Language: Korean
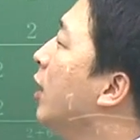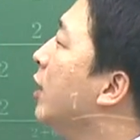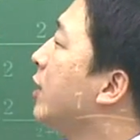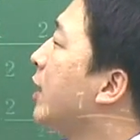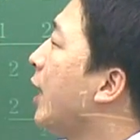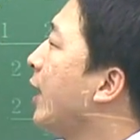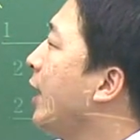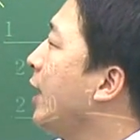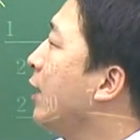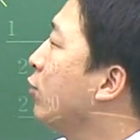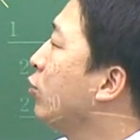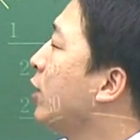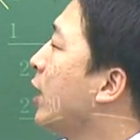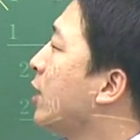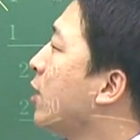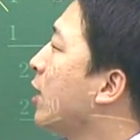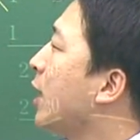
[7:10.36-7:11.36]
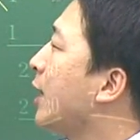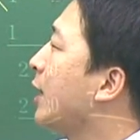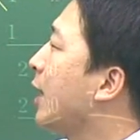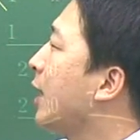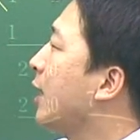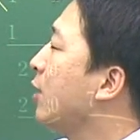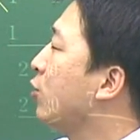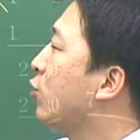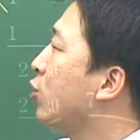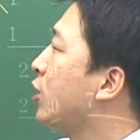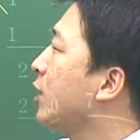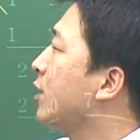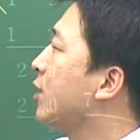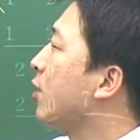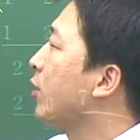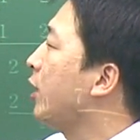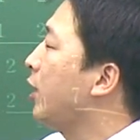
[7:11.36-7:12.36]
자 1군에서 나타나는
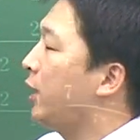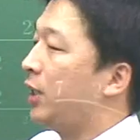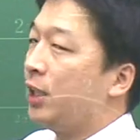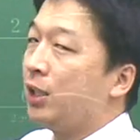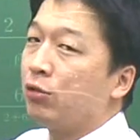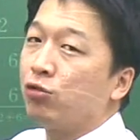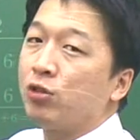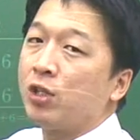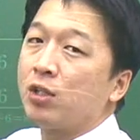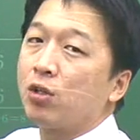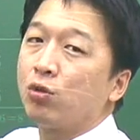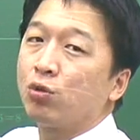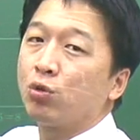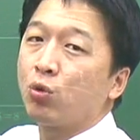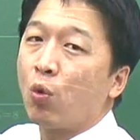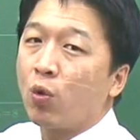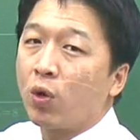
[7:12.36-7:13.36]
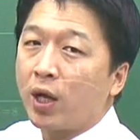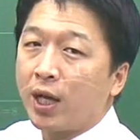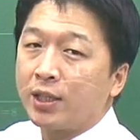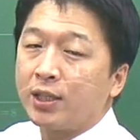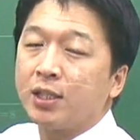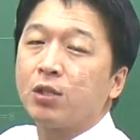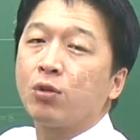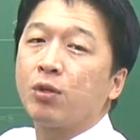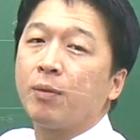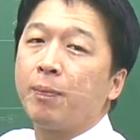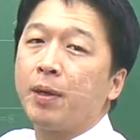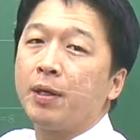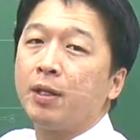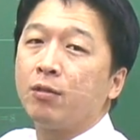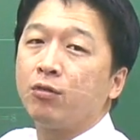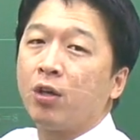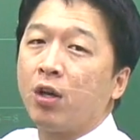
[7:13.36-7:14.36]
규칙성이 2군에서도 똑같이
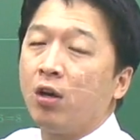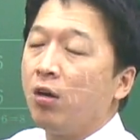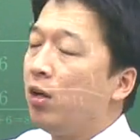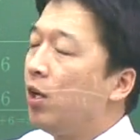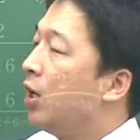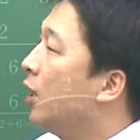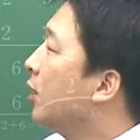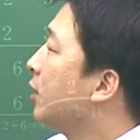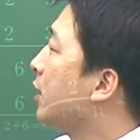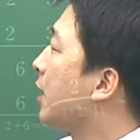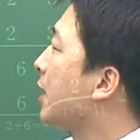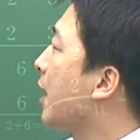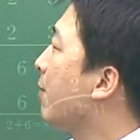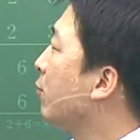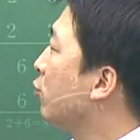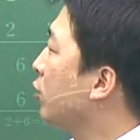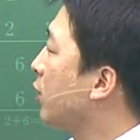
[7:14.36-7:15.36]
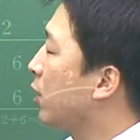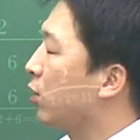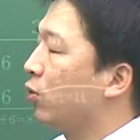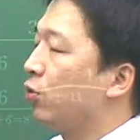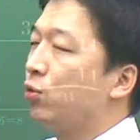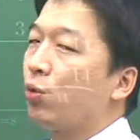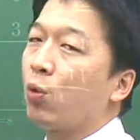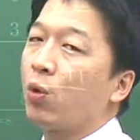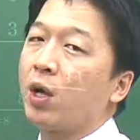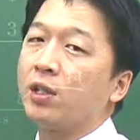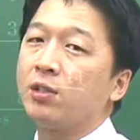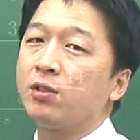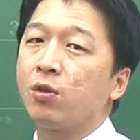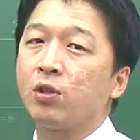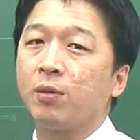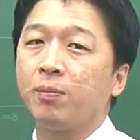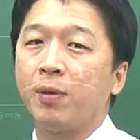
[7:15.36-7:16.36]
성립해야 되고요. 자 3군에서도 똑같이
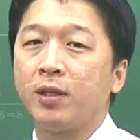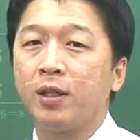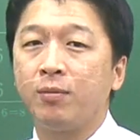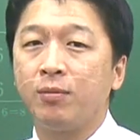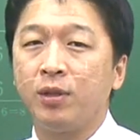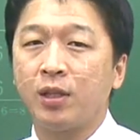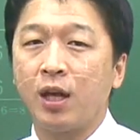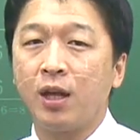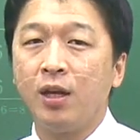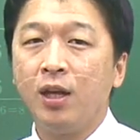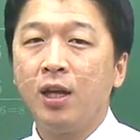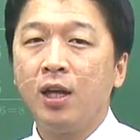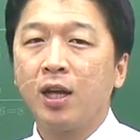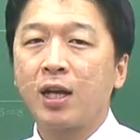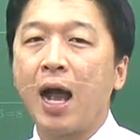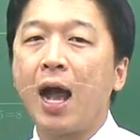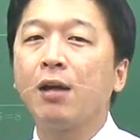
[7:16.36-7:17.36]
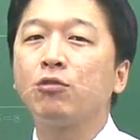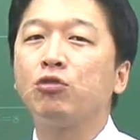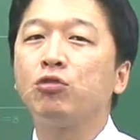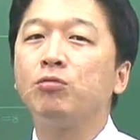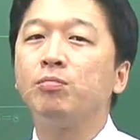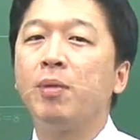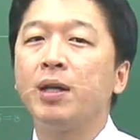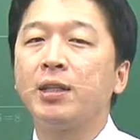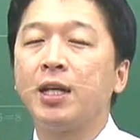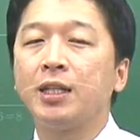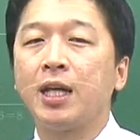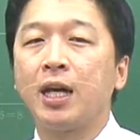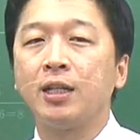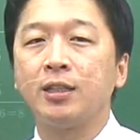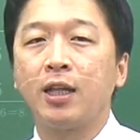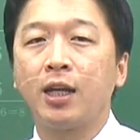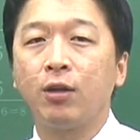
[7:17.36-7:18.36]
성립해야 됩니다. 각 군마다
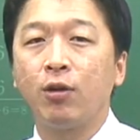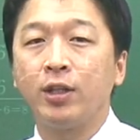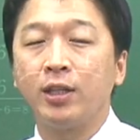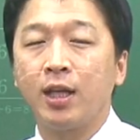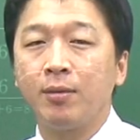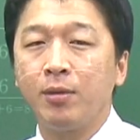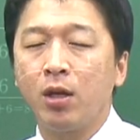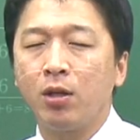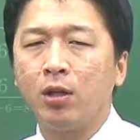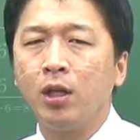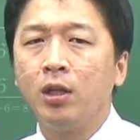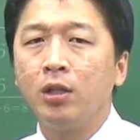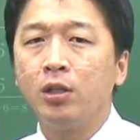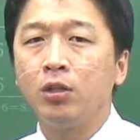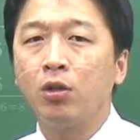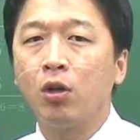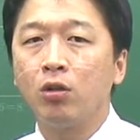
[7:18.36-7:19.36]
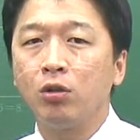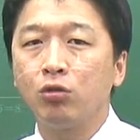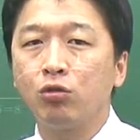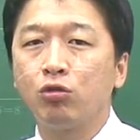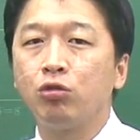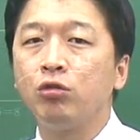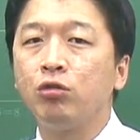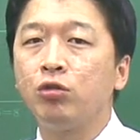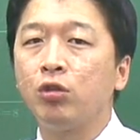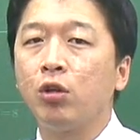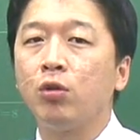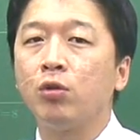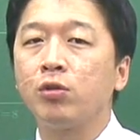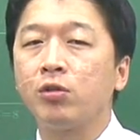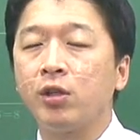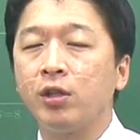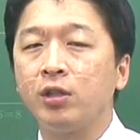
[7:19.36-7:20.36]
다르다라고 한다면 이거는
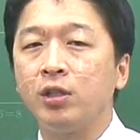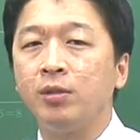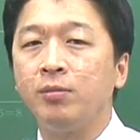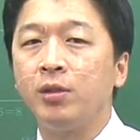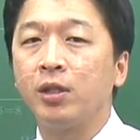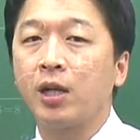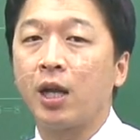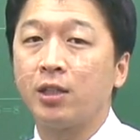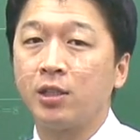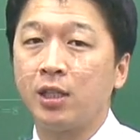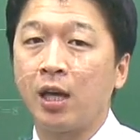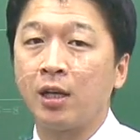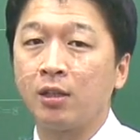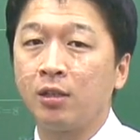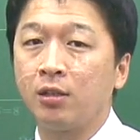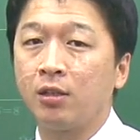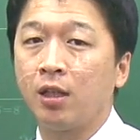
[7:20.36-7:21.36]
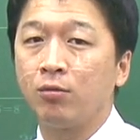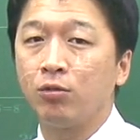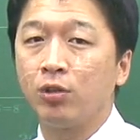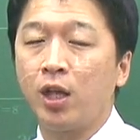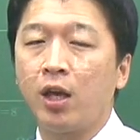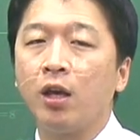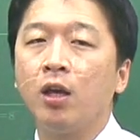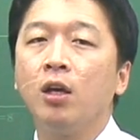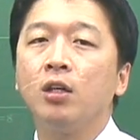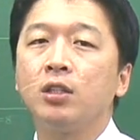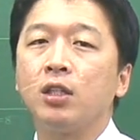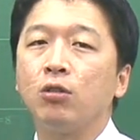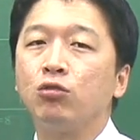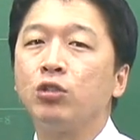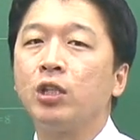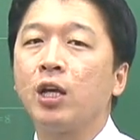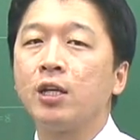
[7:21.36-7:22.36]
군수열로서의 의미를 갖지 않기 때문에 자
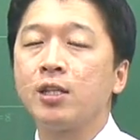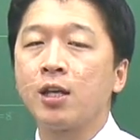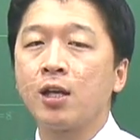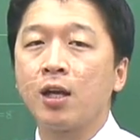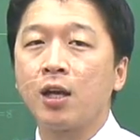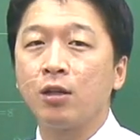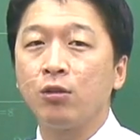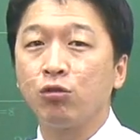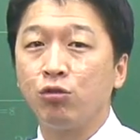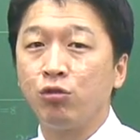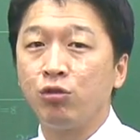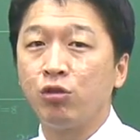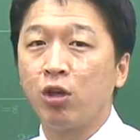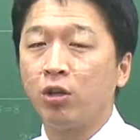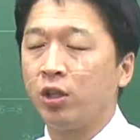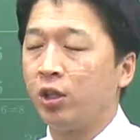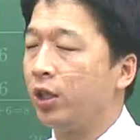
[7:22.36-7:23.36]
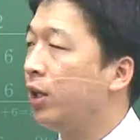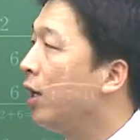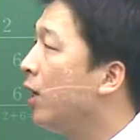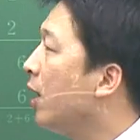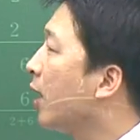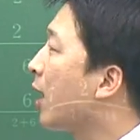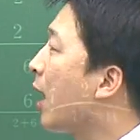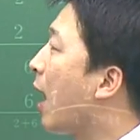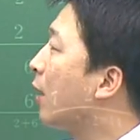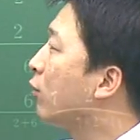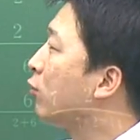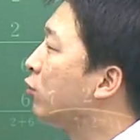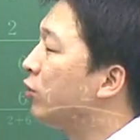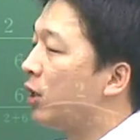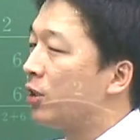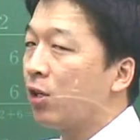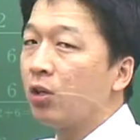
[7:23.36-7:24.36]
우리가 생각하는 군수열은 각
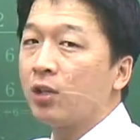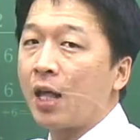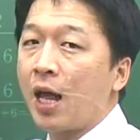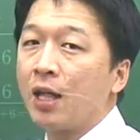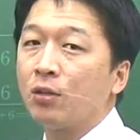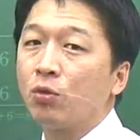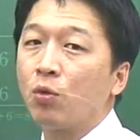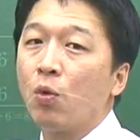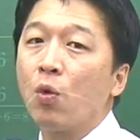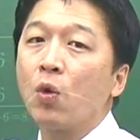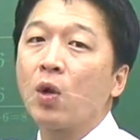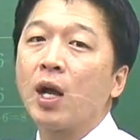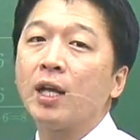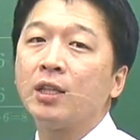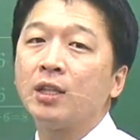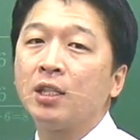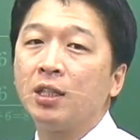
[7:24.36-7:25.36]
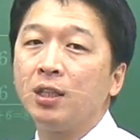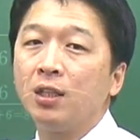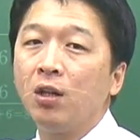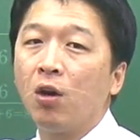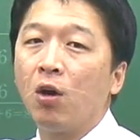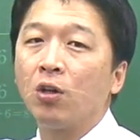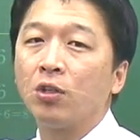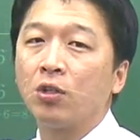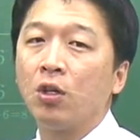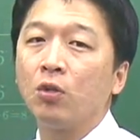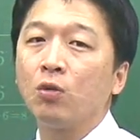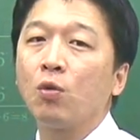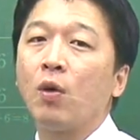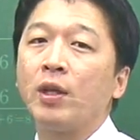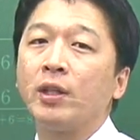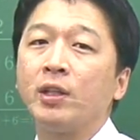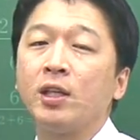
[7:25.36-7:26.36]
군에서 다 똑같은 어떤
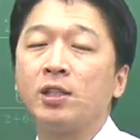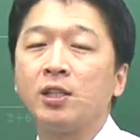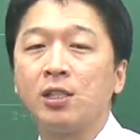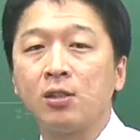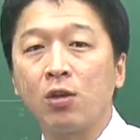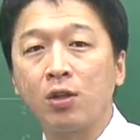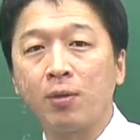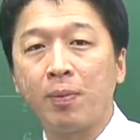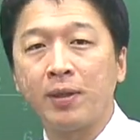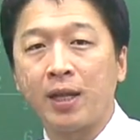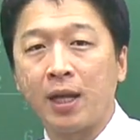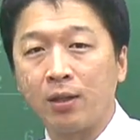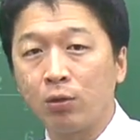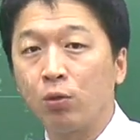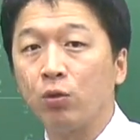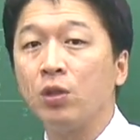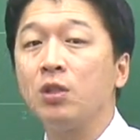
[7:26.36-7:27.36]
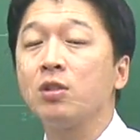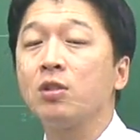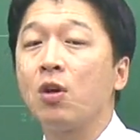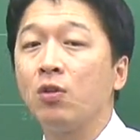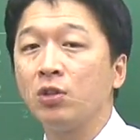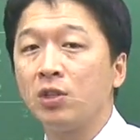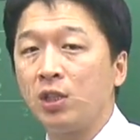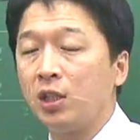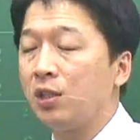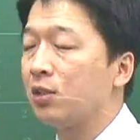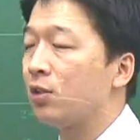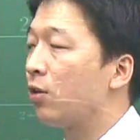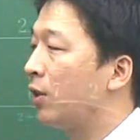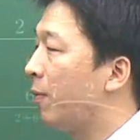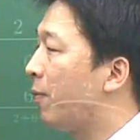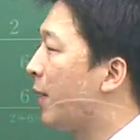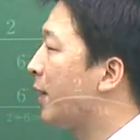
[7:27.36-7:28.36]
관계식이 성립한다 또는 성질이
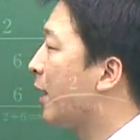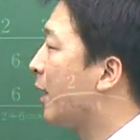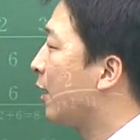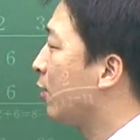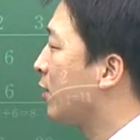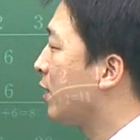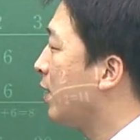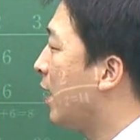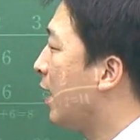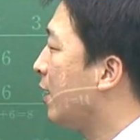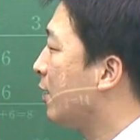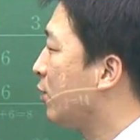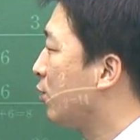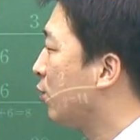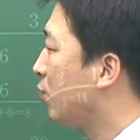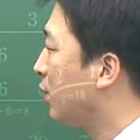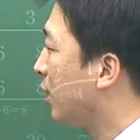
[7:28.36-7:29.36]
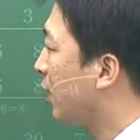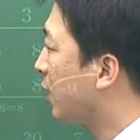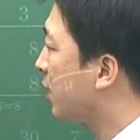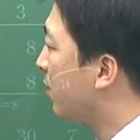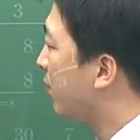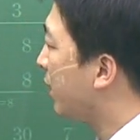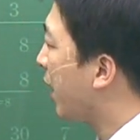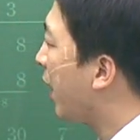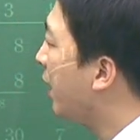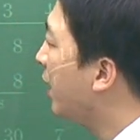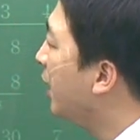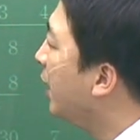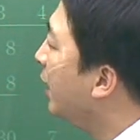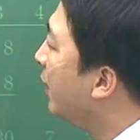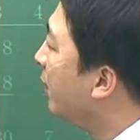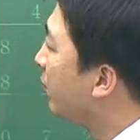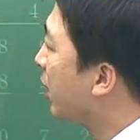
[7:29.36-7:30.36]
성립한다는 것을 알 수 있겠습니다.
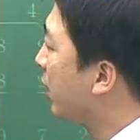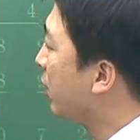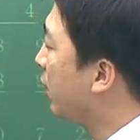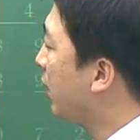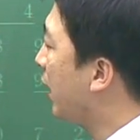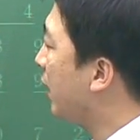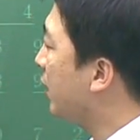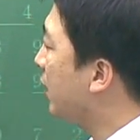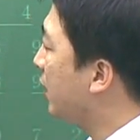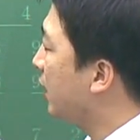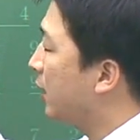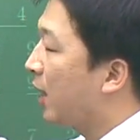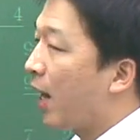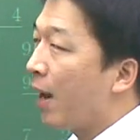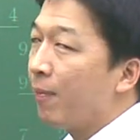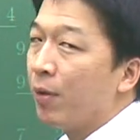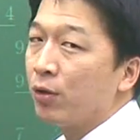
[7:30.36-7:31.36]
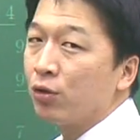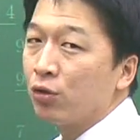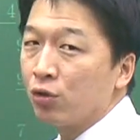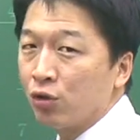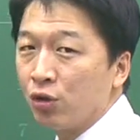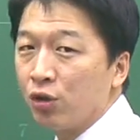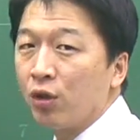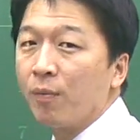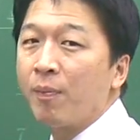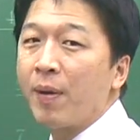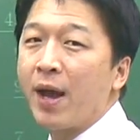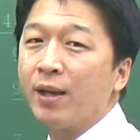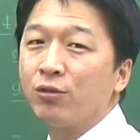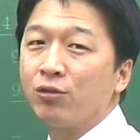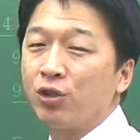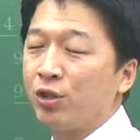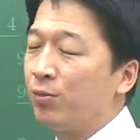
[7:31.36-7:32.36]
자 그래서 예시는 한번 쭉
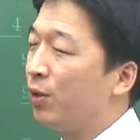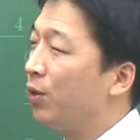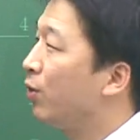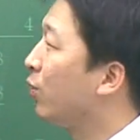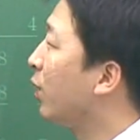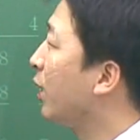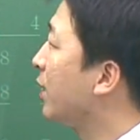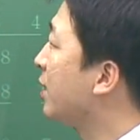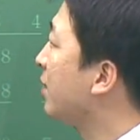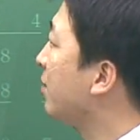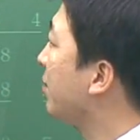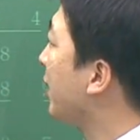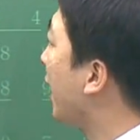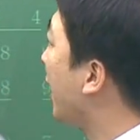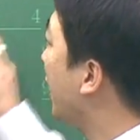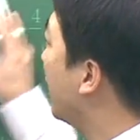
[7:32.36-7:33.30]
봐주시면 되겠습니다.